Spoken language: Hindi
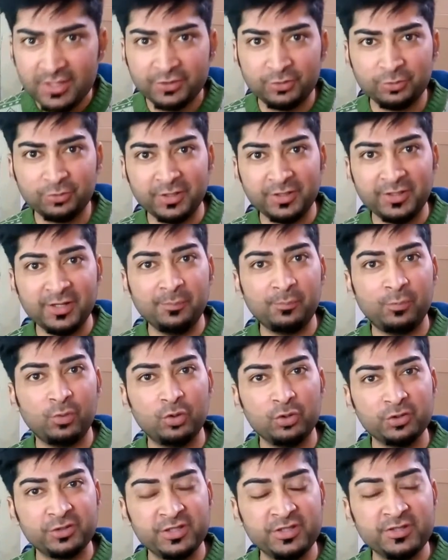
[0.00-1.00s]
क्योंकि ये
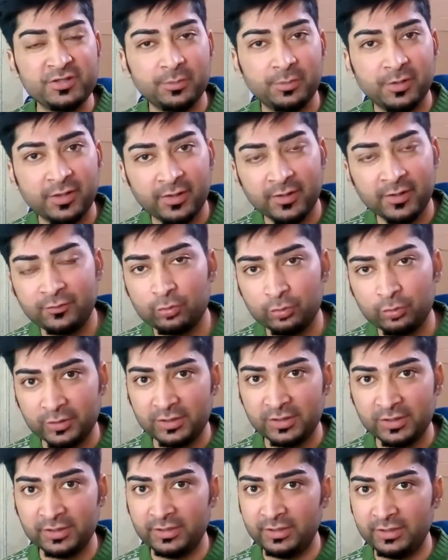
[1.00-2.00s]
बहुत ही जबरदस्त
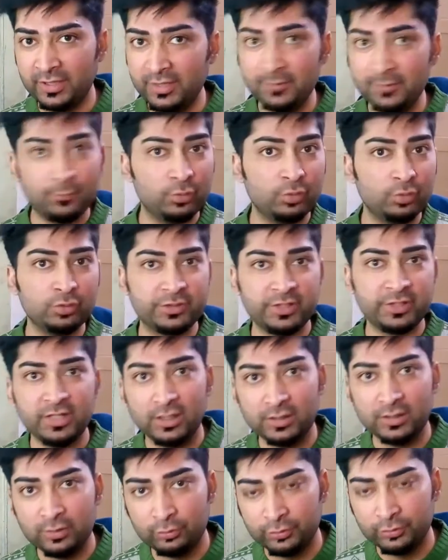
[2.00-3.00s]
होने लगी है बहुत ही
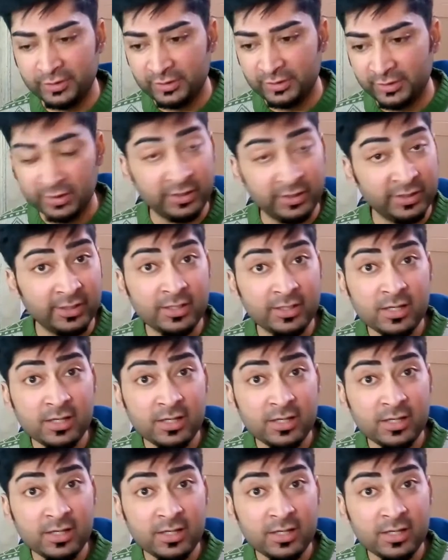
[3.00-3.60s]
आला होने लगी है